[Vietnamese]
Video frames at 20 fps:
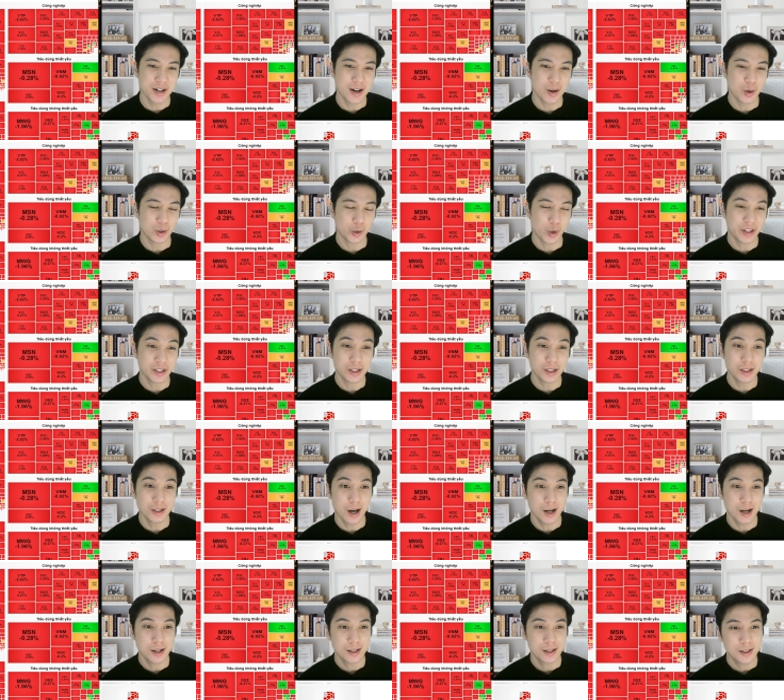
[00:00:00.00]
của toàn thị
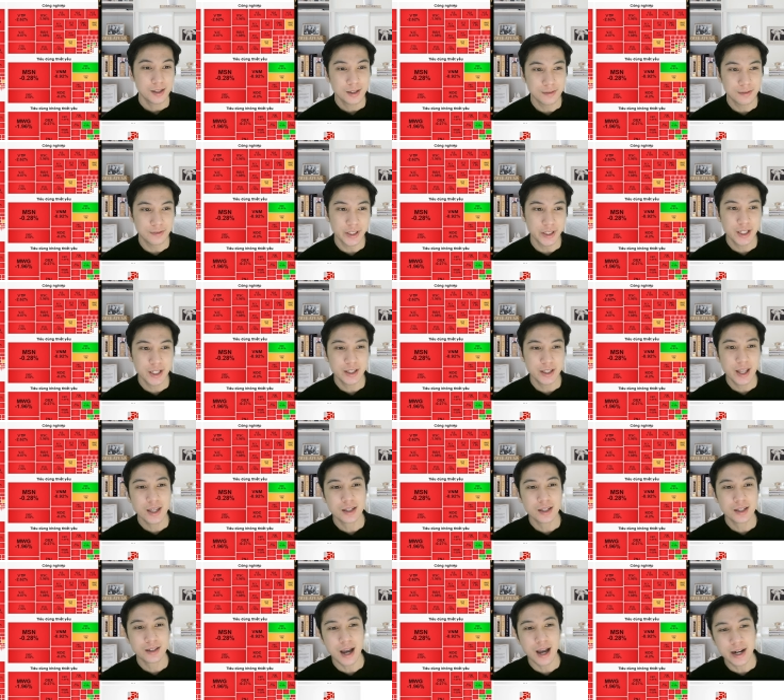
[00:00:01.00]
trường. VNIndex
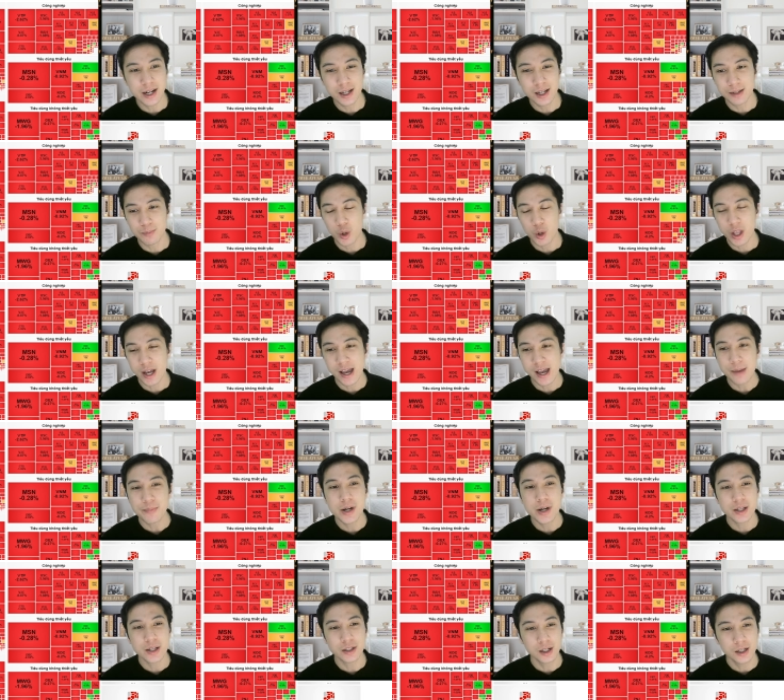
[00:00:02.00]
hiện tại đang ở
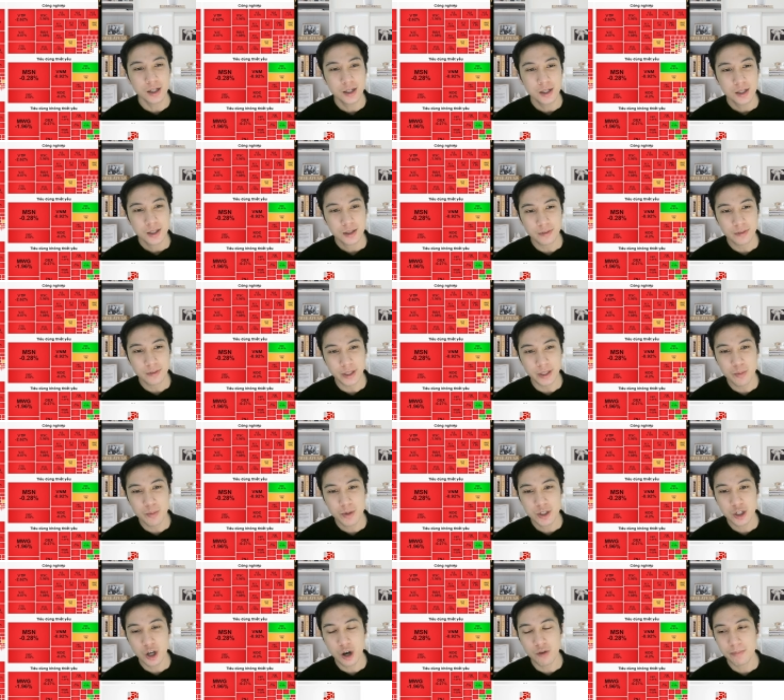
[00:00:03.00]
1220 rồi. Và nếu mà
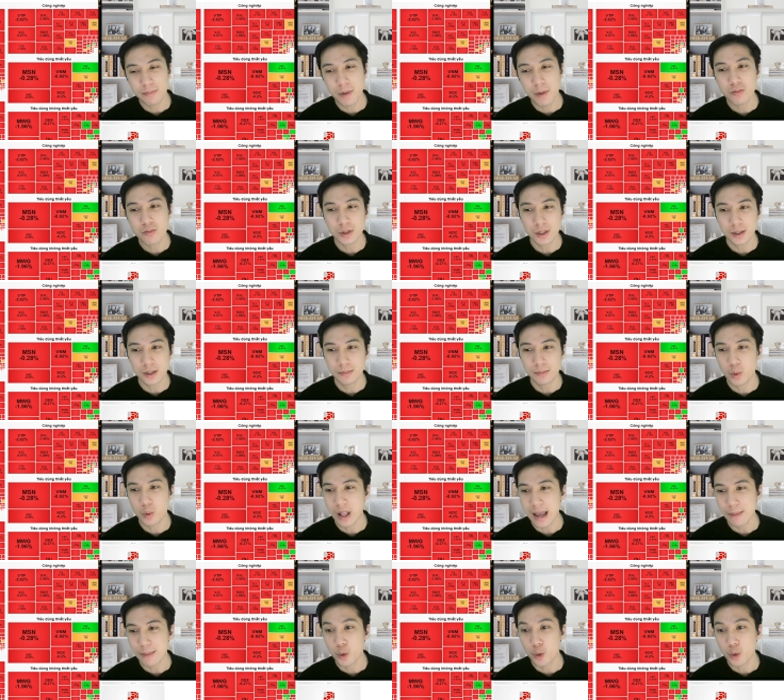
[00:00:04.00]
so với mốc
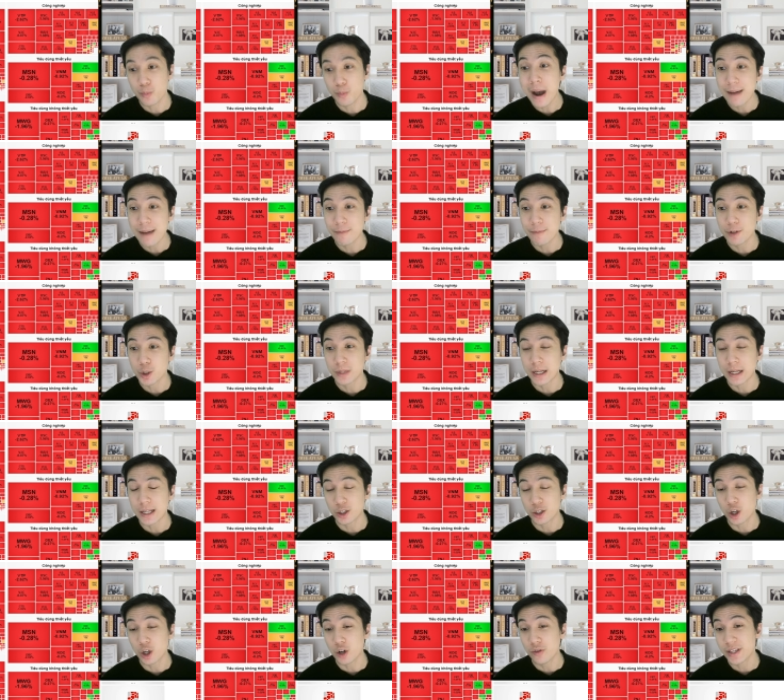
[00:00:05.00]
1243 mà chúng ta đã
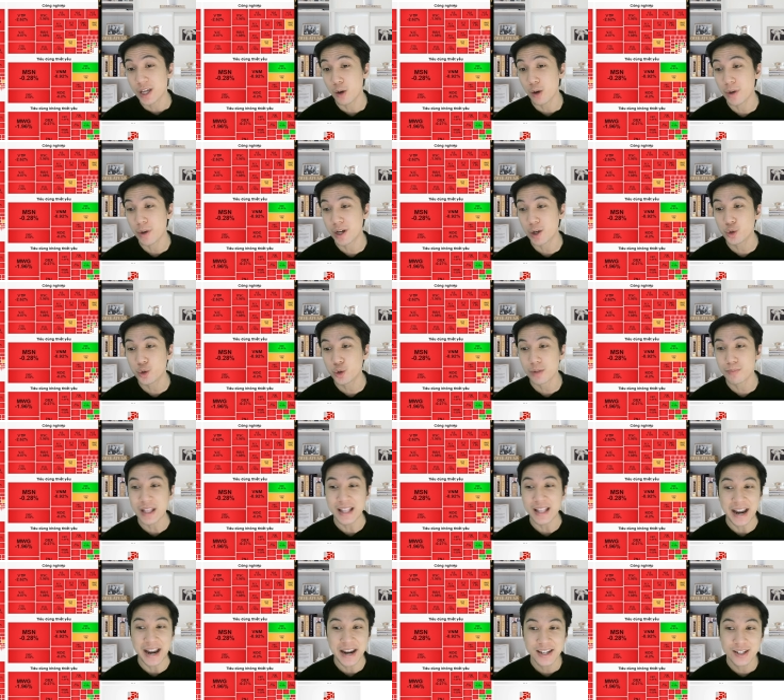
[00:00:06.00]
nói với nhau về câu chuyện bắt
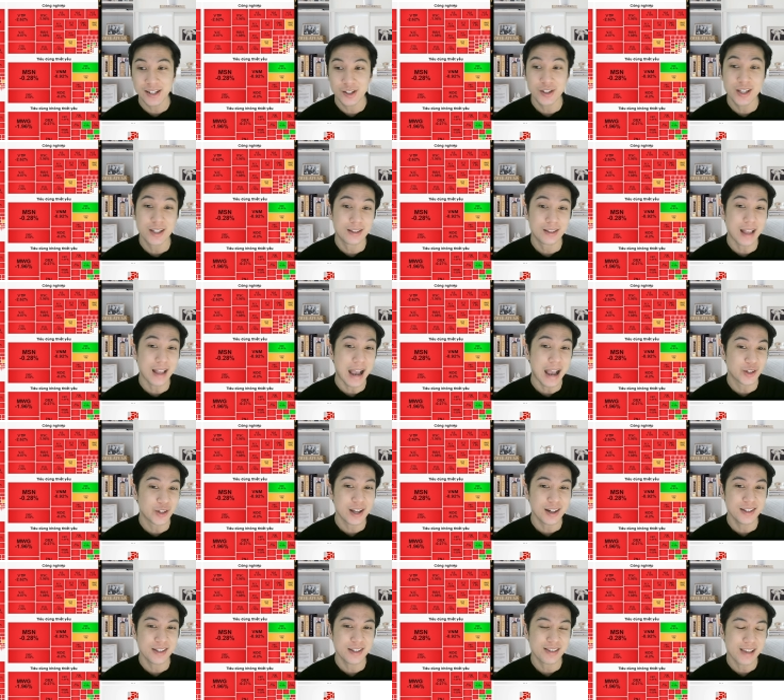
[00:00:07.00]
đáy thì nó hiện tại nó
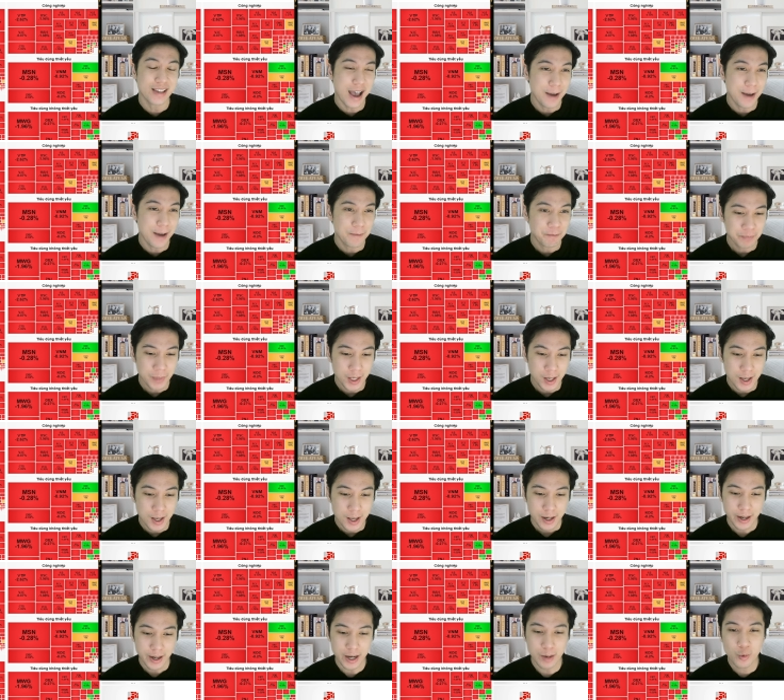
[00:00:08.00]
đang hơi xa.
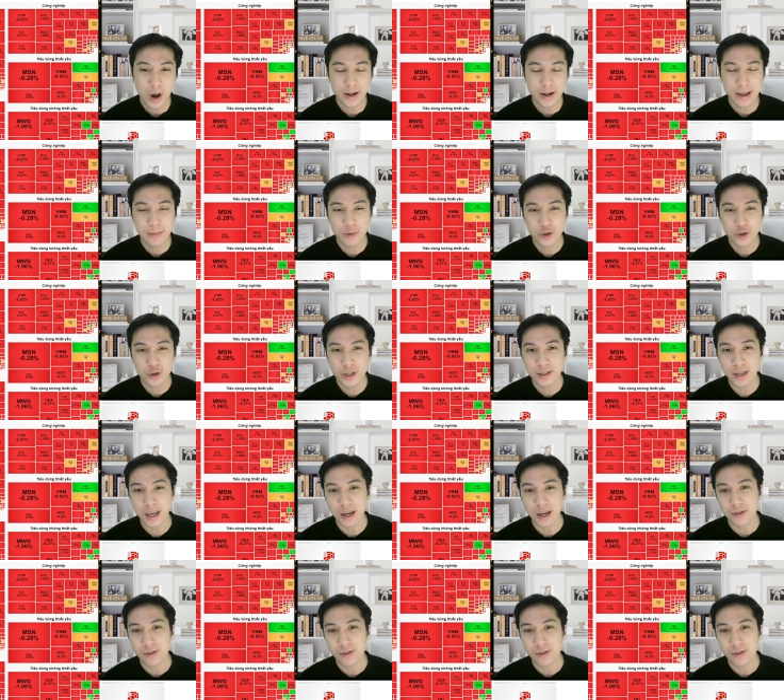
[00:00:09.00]
Ngày hôm qua thì em có chia sẻ với anh